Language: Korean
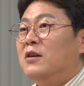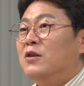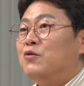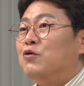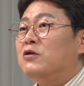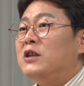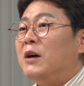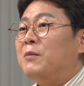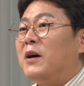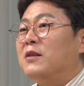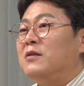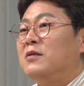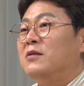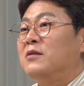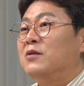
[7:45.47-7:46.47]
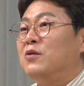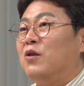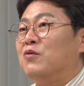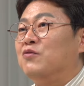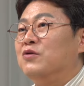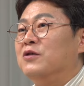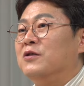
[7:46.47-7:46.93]
쿡탑 같은
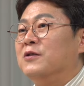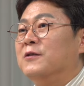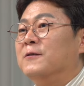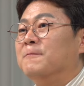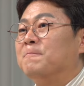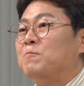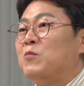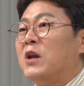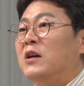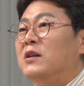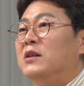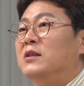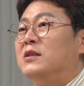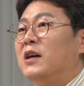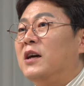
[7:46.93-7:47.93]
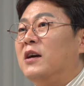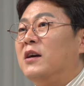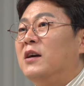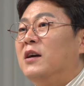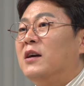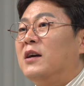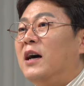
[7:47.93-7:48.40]
경우는
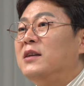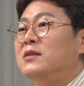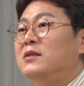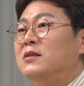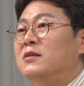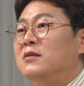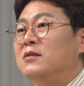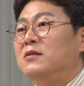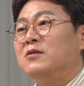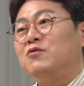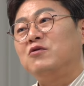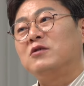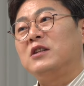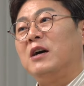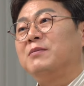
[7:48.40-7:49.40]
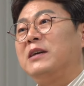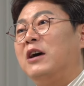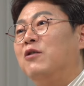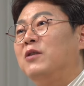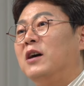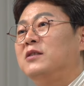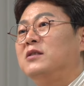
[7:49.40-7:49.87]
이제 가스 쿡탑
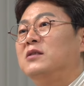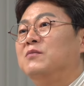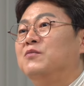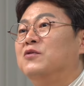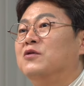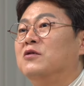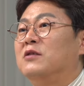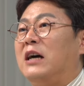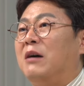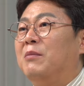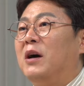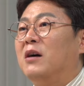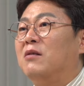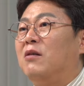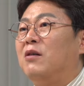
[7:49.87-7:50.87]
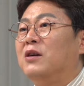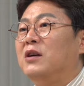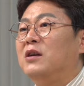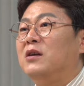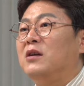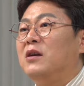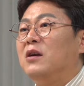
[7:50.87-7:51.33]
사용하시는 분은 아마
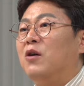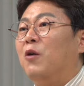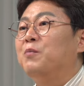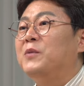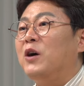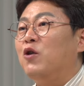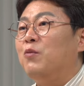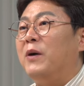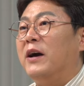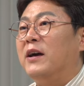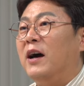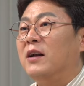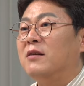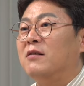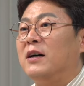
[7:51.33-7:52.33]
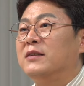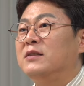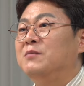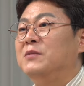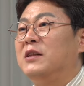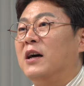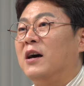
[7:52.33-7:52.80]
거의 없다고 봐야 할 것
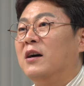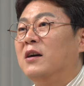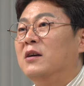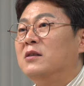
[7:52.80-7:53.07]
같습니다.